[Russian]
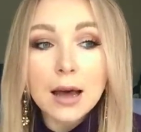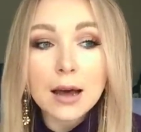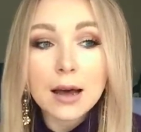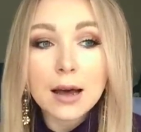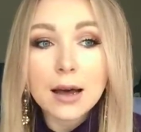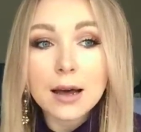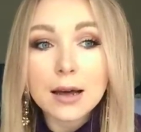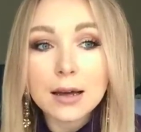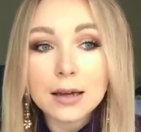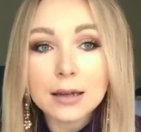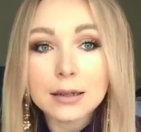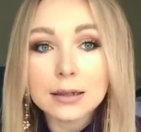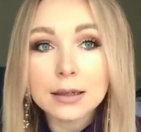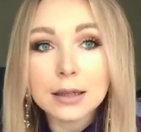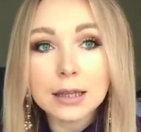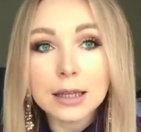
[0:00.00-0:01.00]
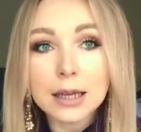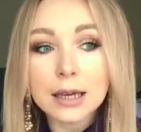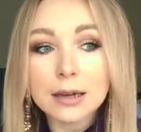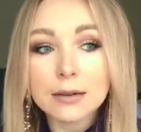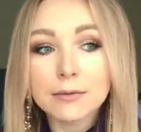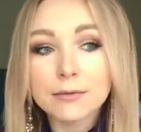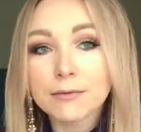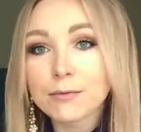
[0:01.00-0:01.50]
А,
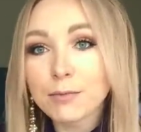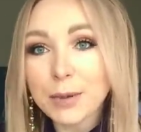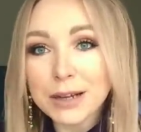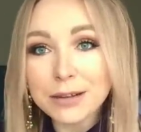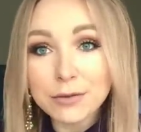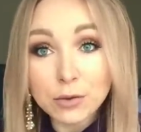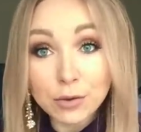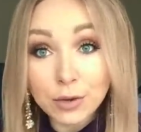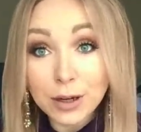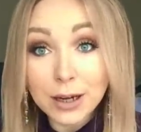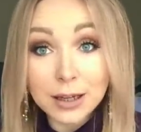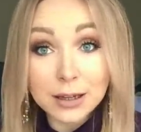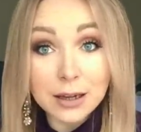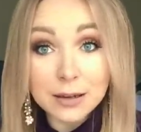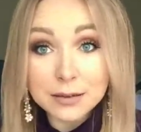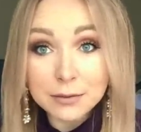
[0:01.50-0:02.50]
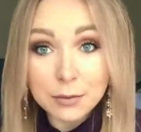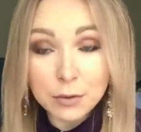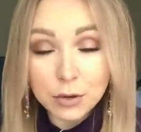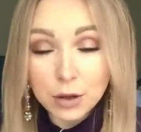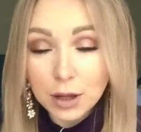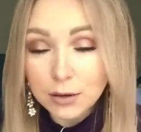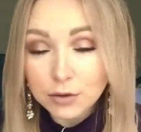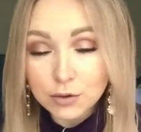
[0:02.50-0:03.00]
я, в продвинутых городах,
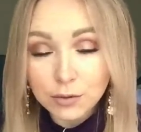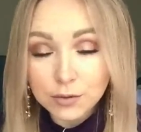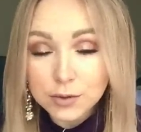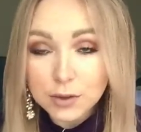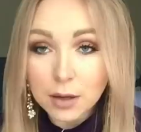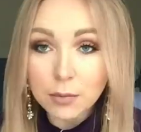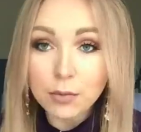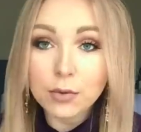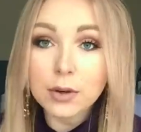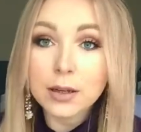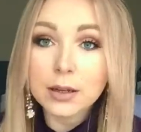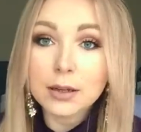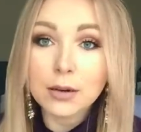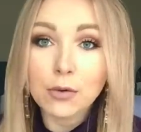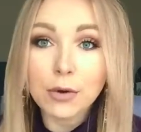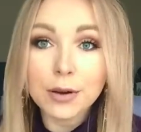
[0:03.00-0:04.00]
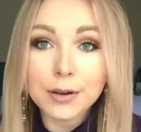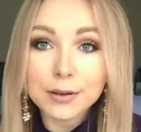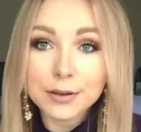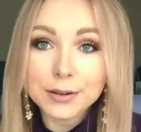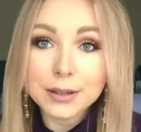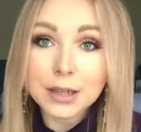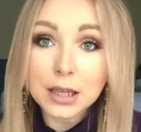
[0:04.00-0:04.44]
вот я живу в Стамбуле, такое,